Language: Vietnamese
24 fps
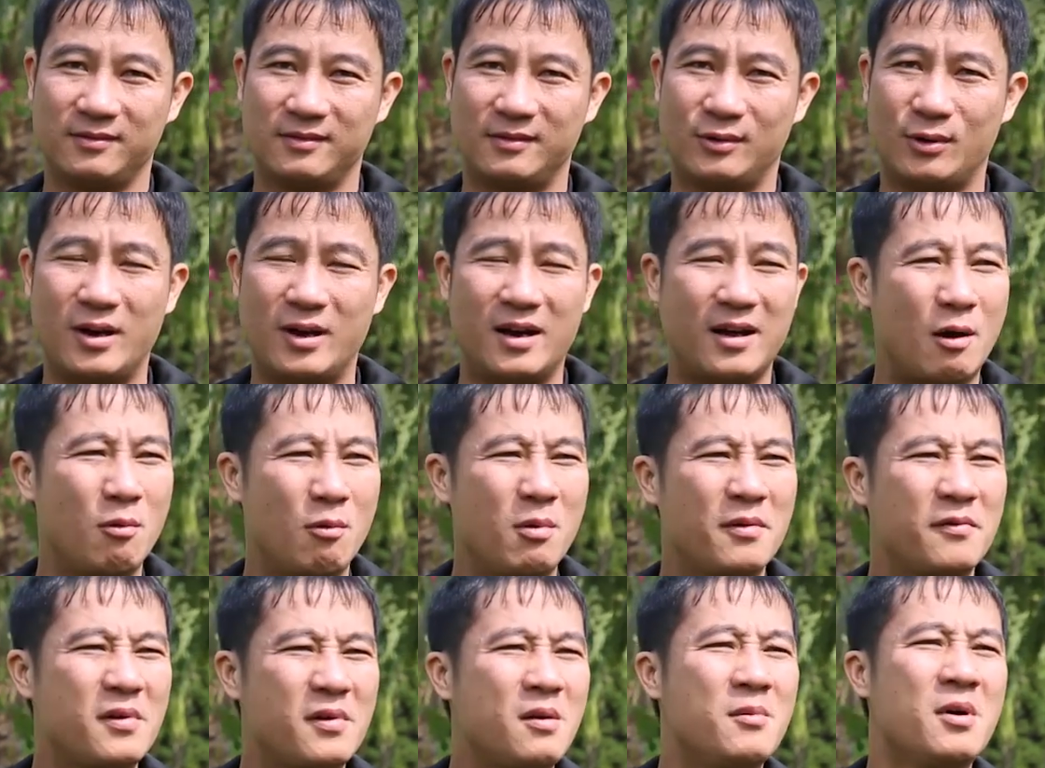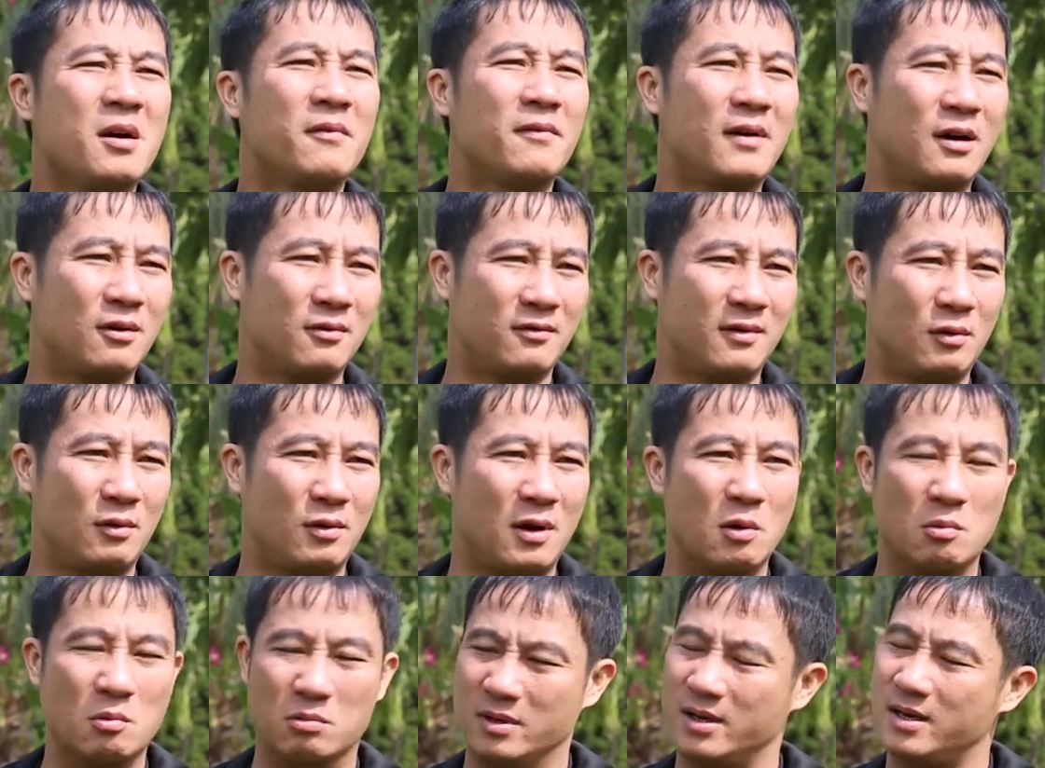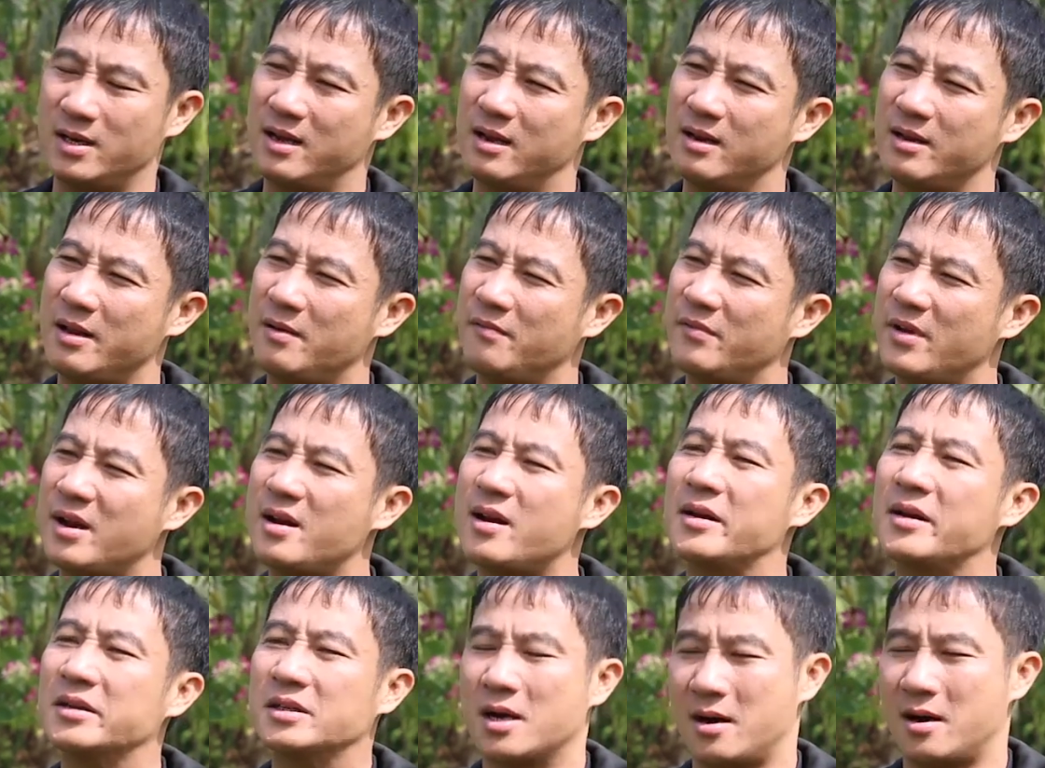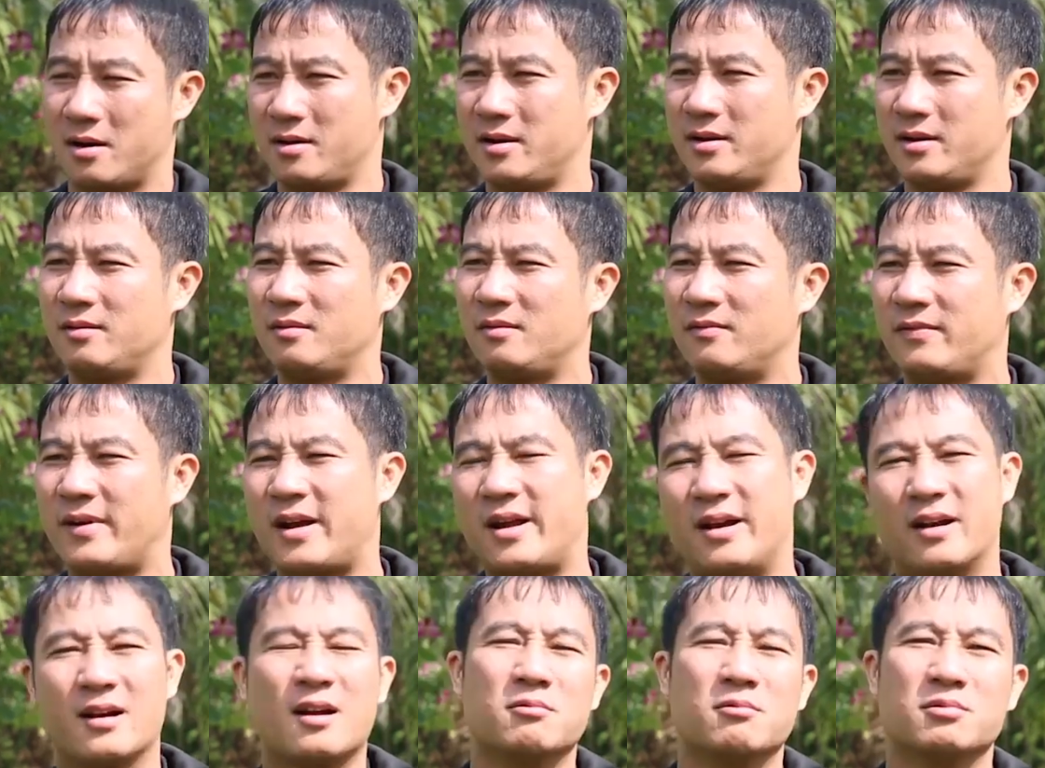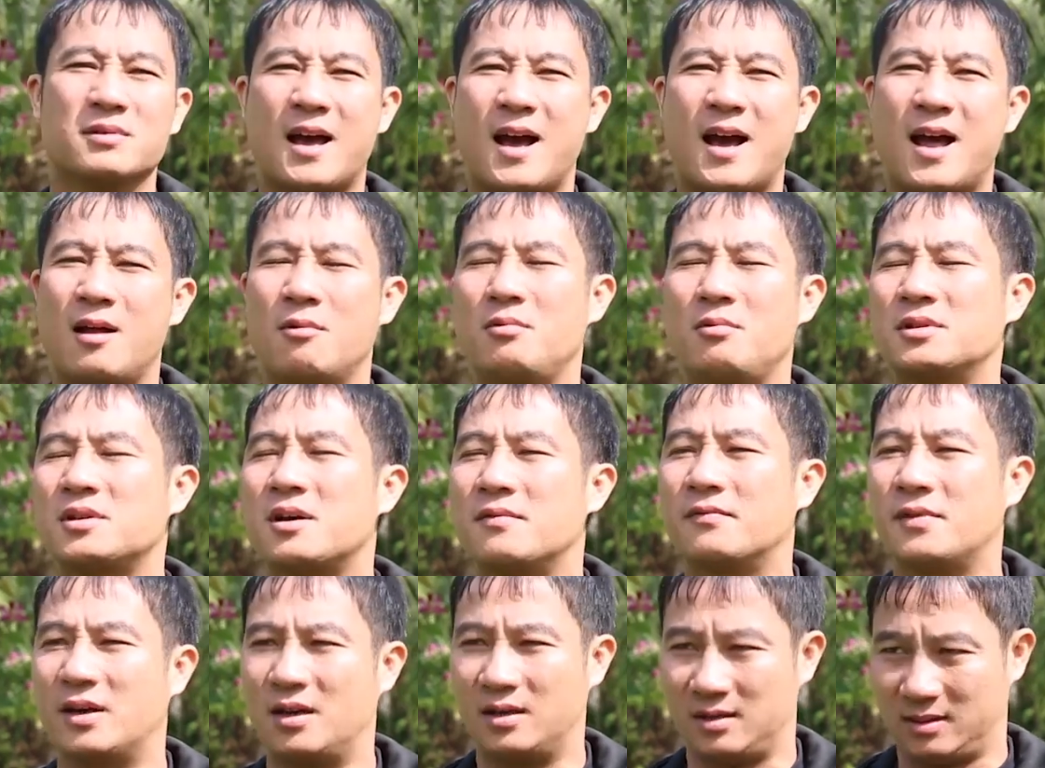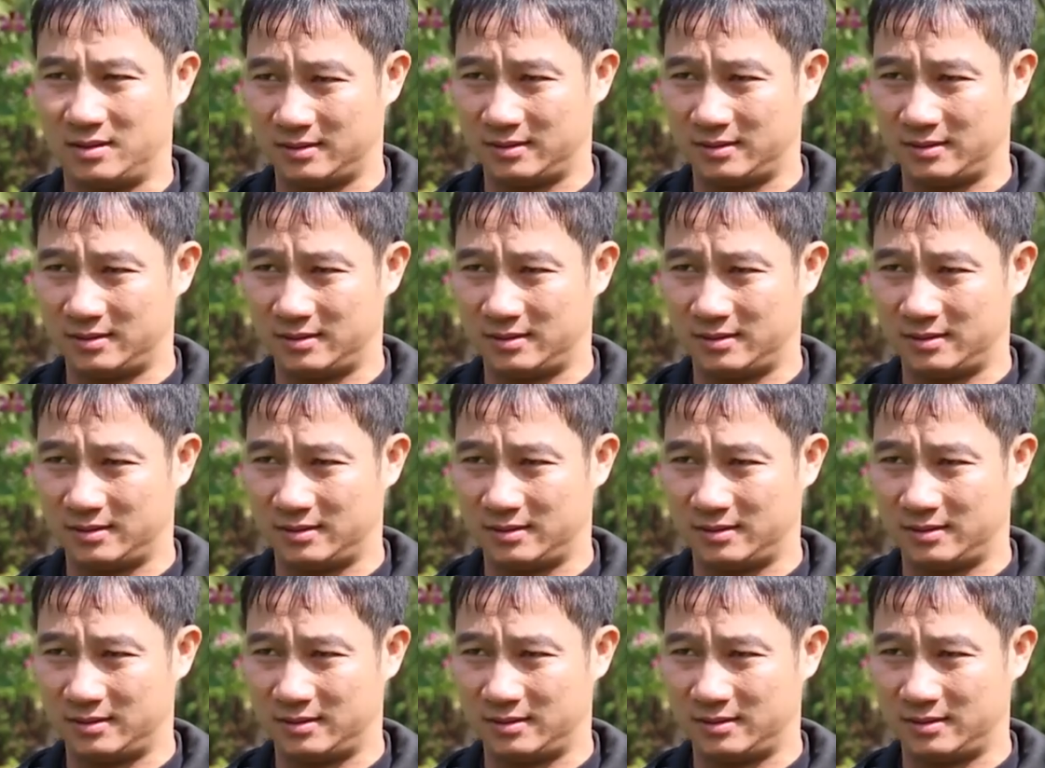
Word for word: Có nghĩa là ông ấy vừa bước vào, vào cổng ấy là nhân viên rất là sợ rồi, nhưng về đến cổng nhà là ông ấy sợ vợ.